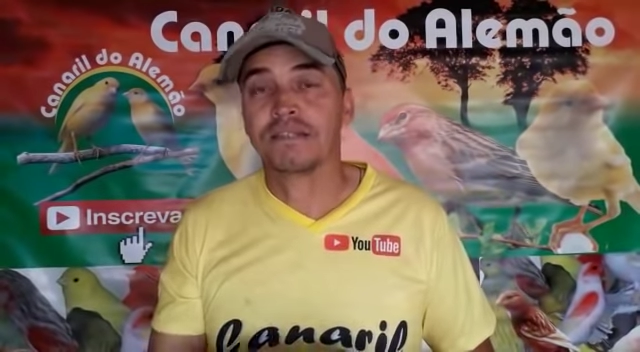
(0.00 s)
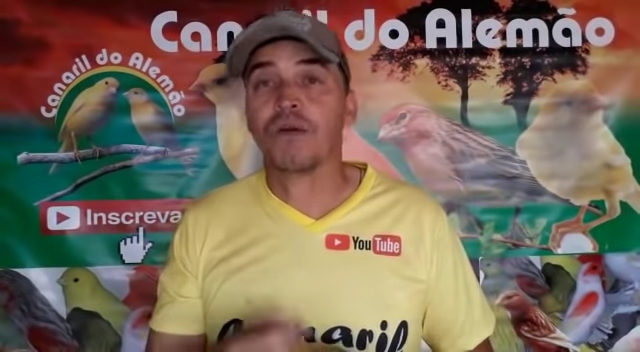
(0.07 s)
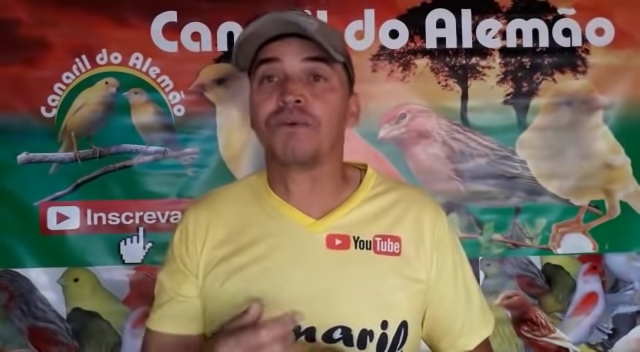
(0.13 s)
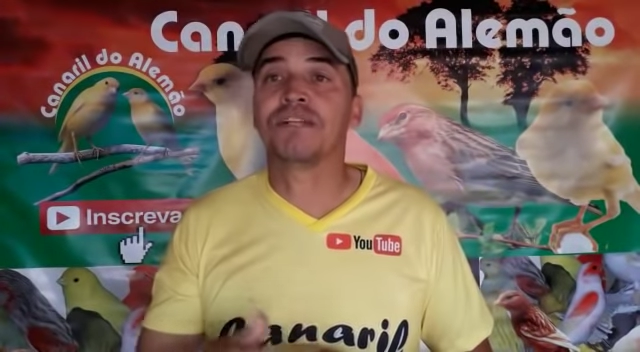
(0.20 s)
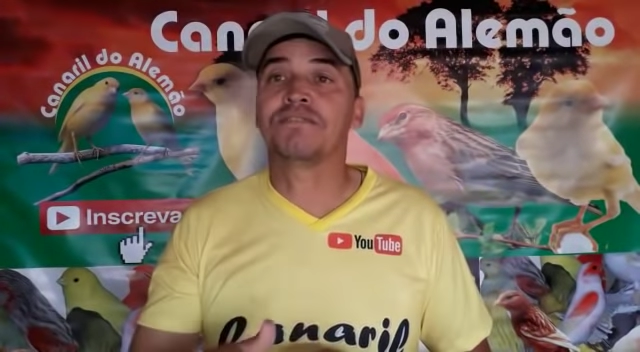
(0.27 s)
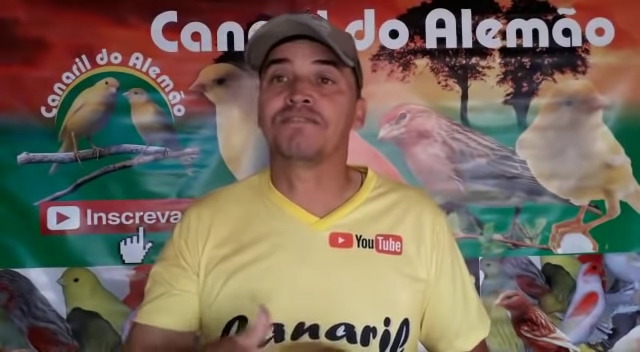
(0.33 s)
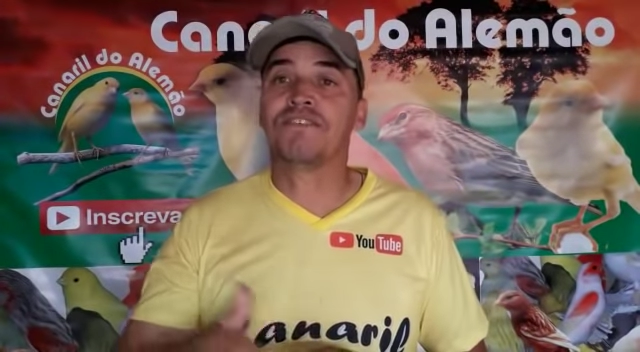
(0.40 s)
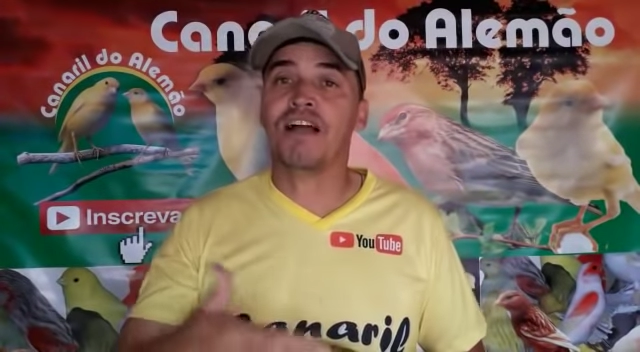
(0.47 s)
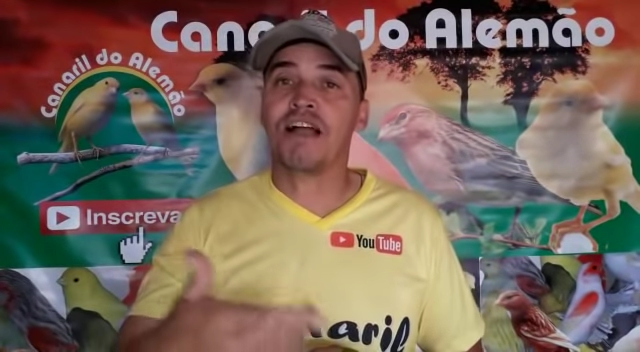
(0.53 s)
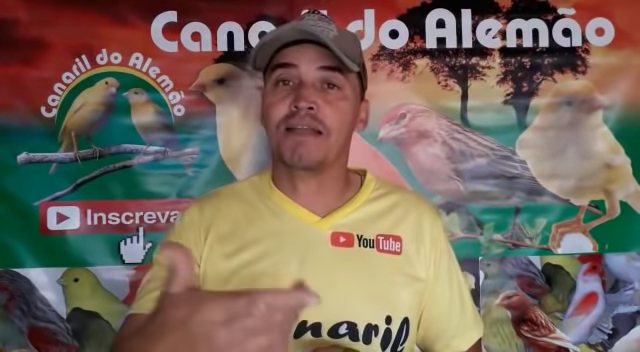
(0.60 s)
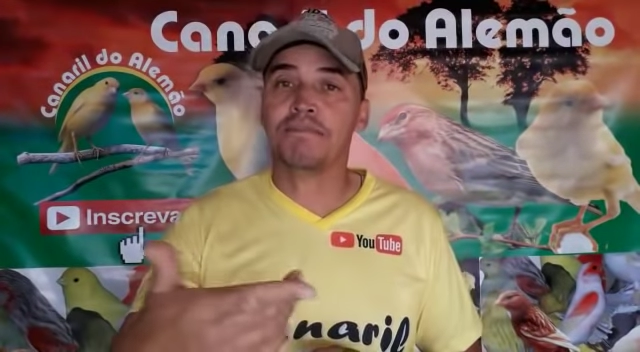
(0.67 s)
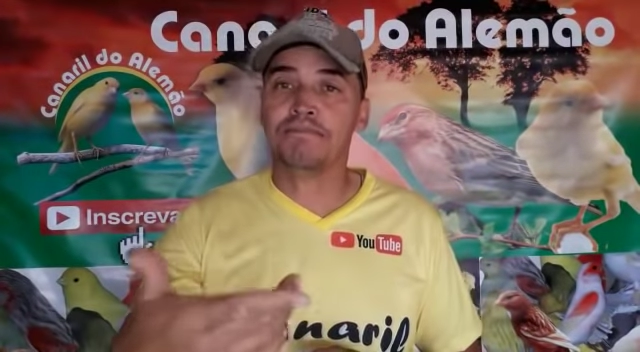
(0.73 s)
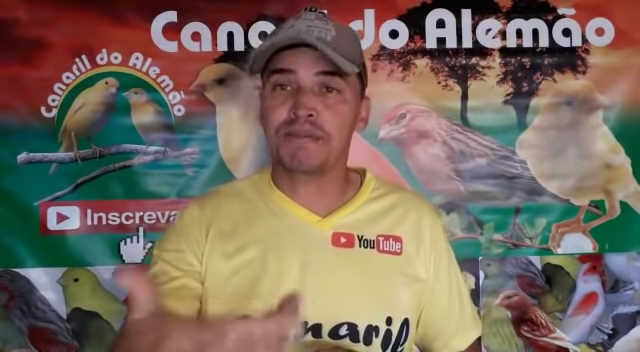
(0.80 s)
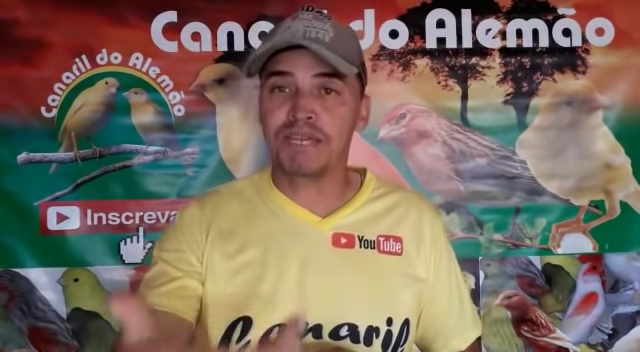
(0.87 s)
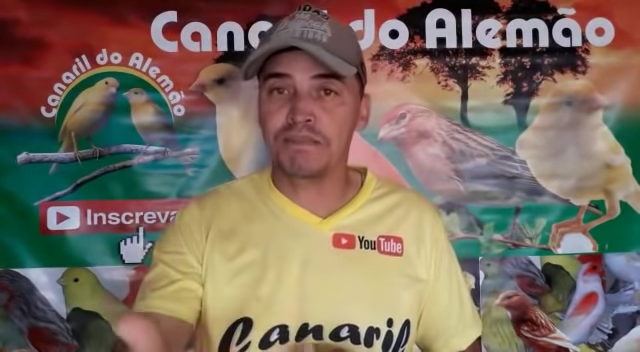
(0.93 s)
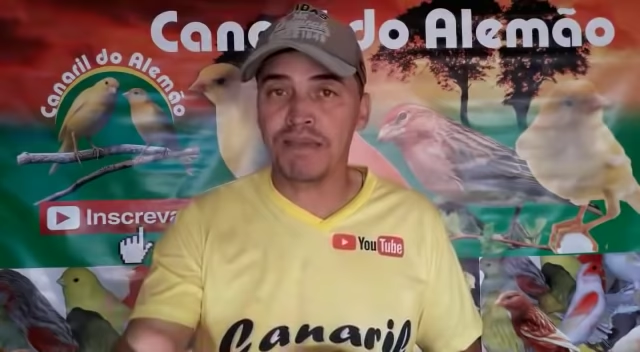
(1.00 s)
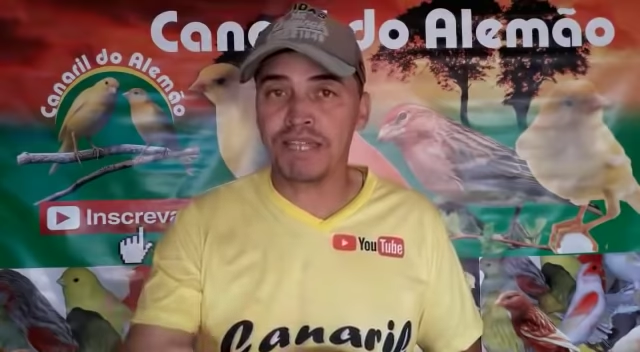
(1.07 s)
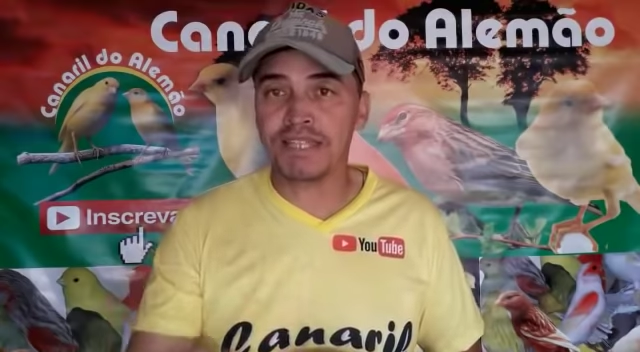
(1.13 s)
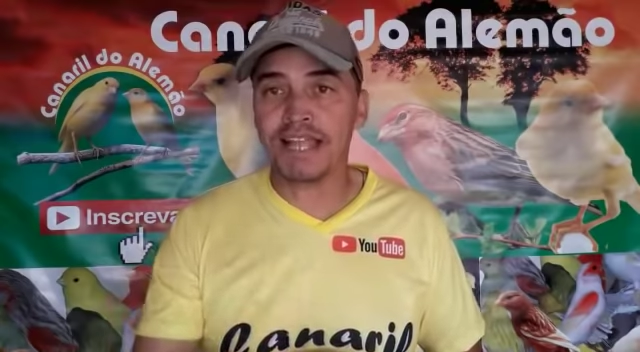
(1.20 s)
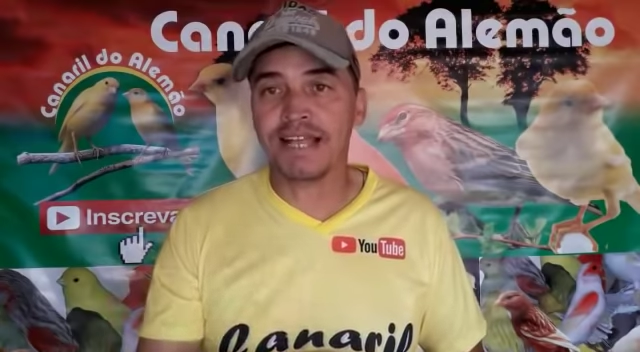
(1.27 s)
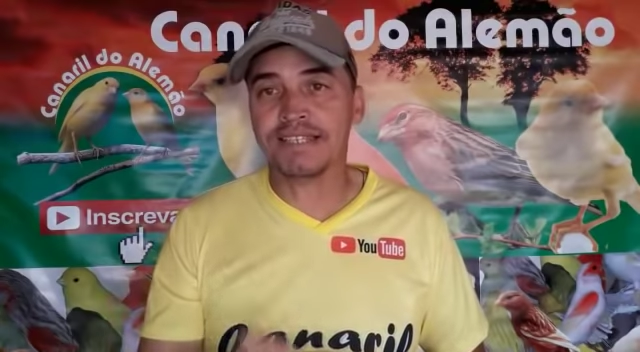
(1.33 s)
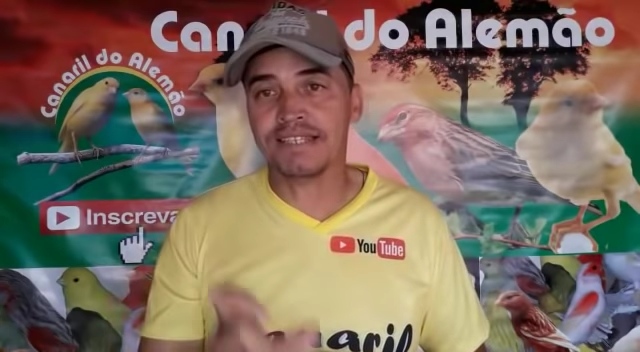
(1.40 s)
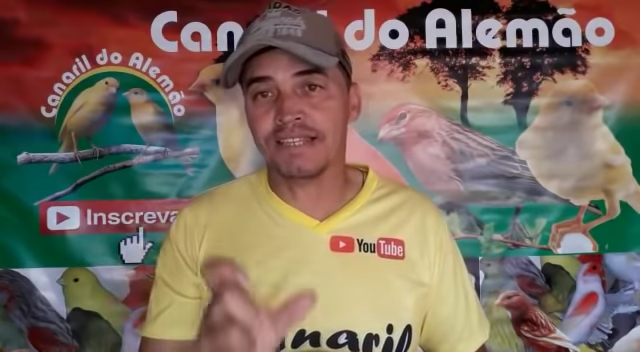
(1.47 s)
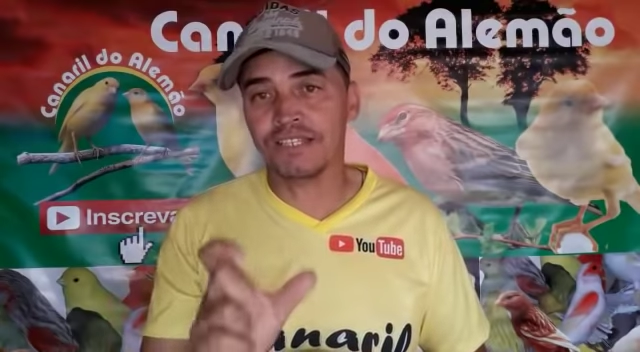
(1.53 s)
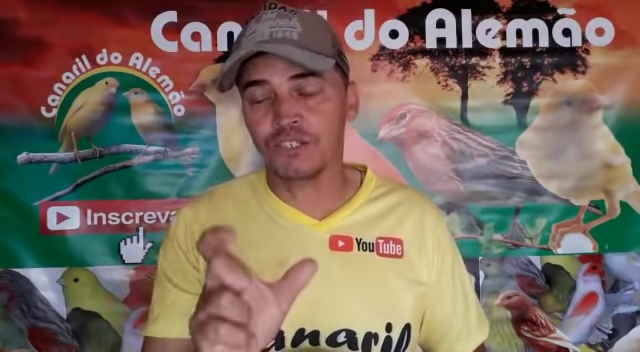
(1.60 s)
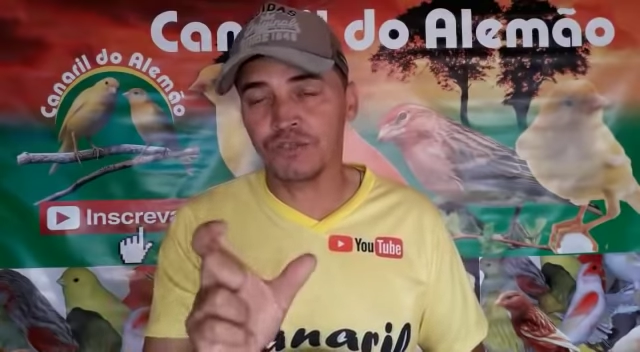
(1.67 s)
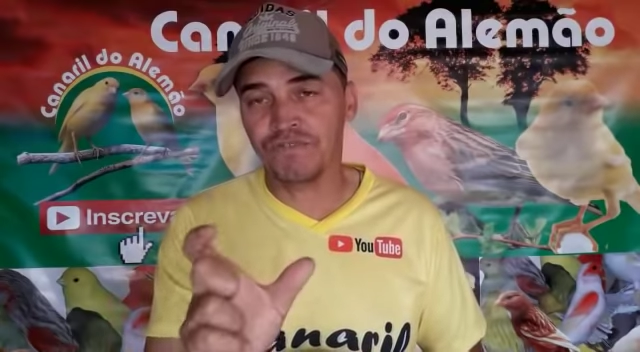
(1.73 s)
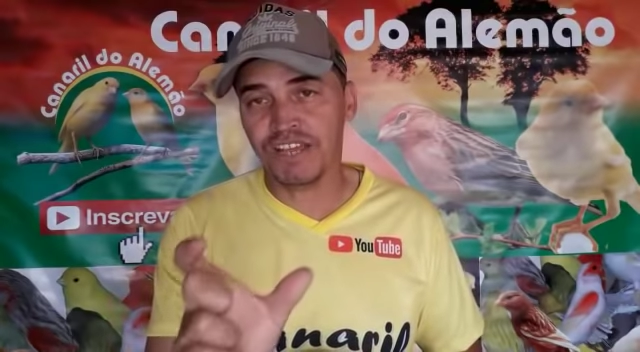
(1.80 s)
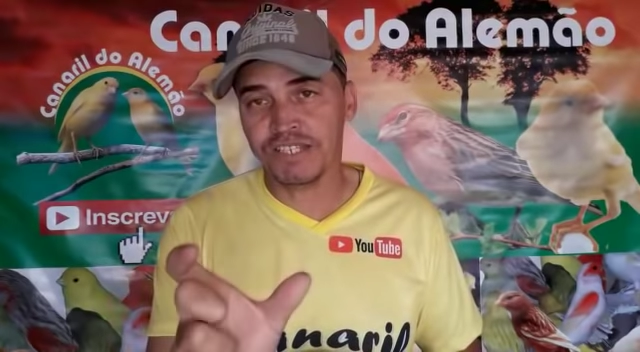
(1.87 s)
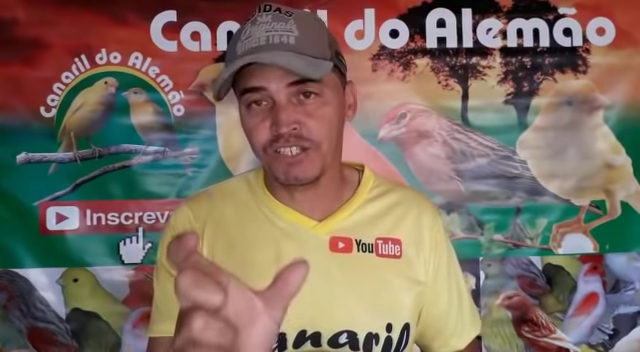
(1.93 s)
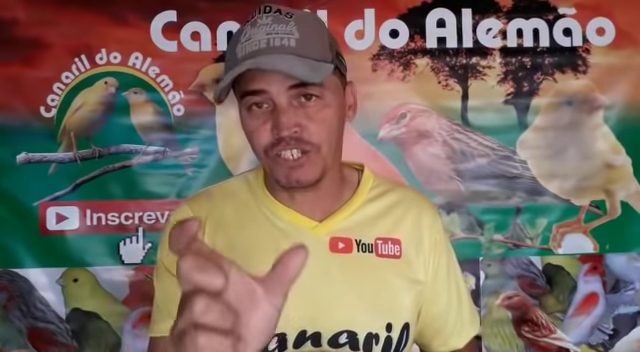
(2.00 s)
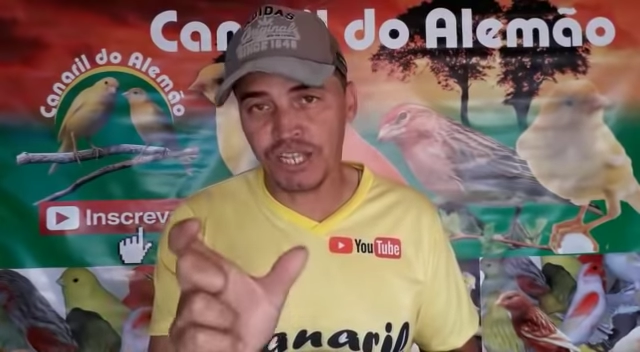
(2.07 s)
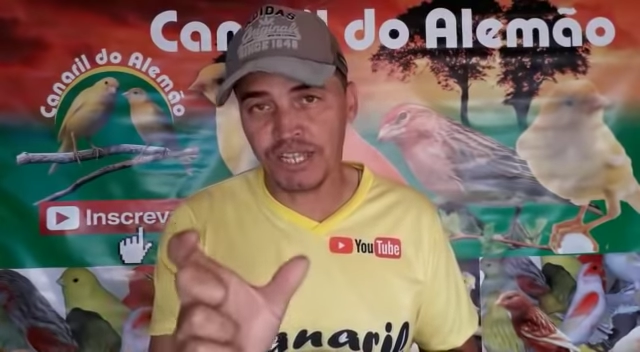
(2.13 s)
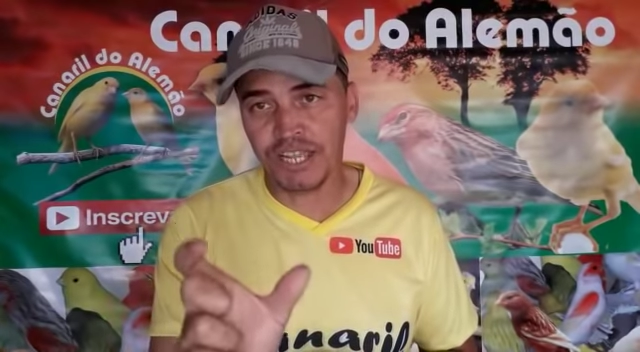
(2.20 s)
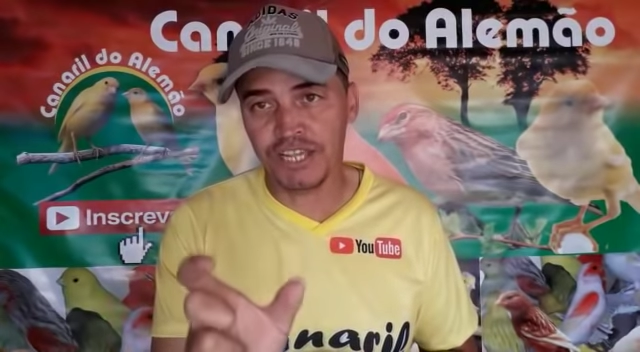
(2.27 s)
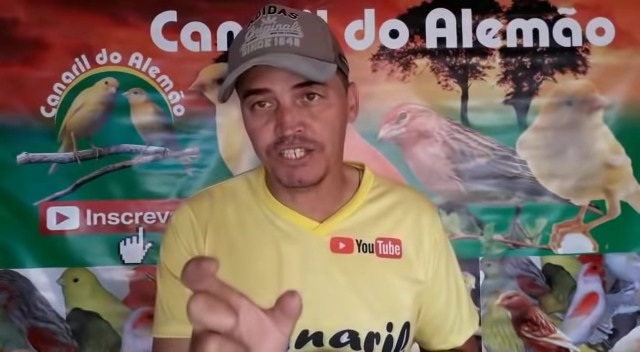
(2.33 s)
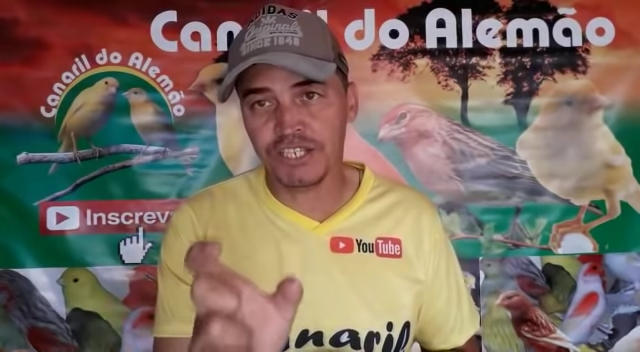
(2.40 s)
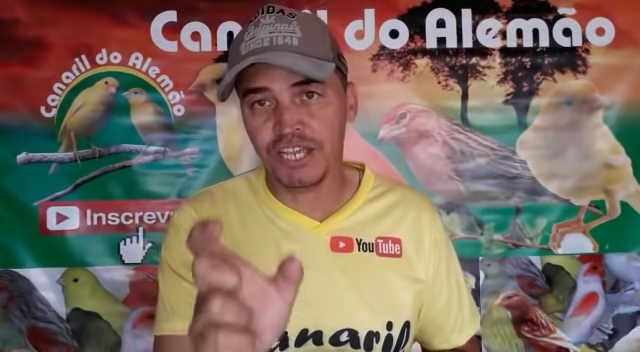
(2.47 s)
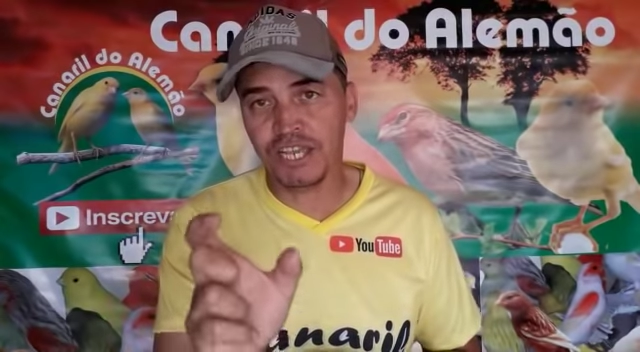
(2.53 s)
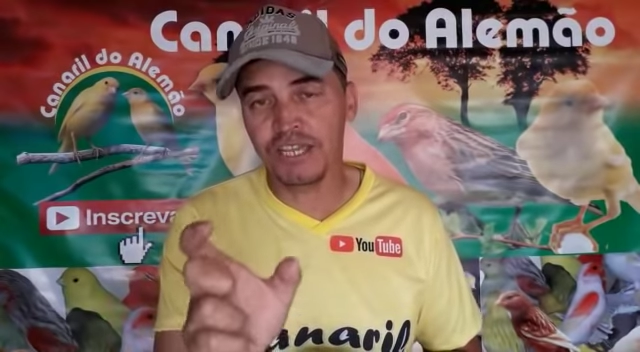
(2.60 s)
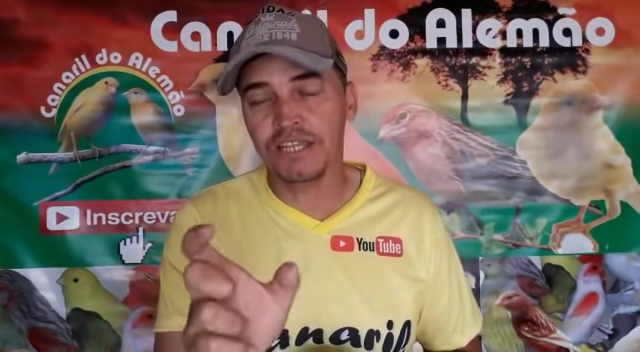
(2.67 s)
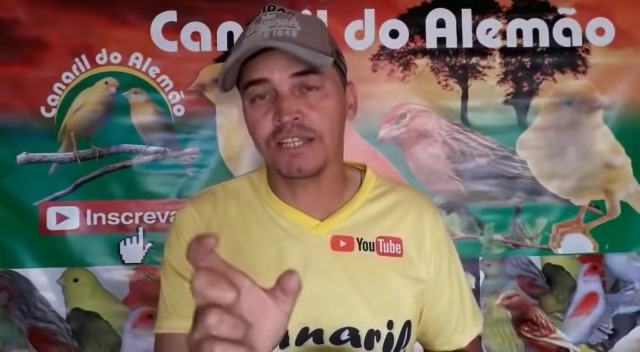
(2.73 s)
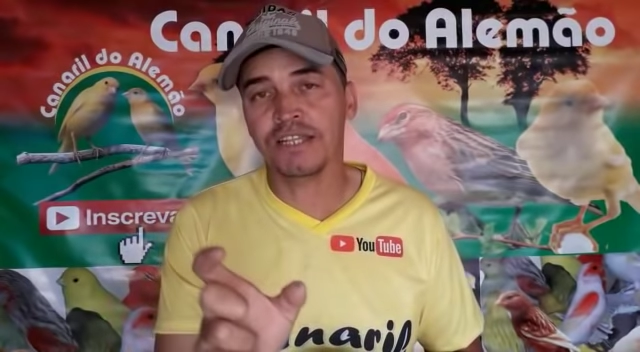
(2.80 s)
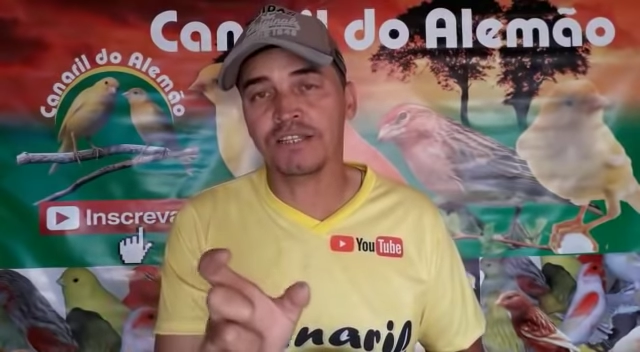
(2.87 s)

Então ele vai pigmentar, se ele tiver essa genética aí,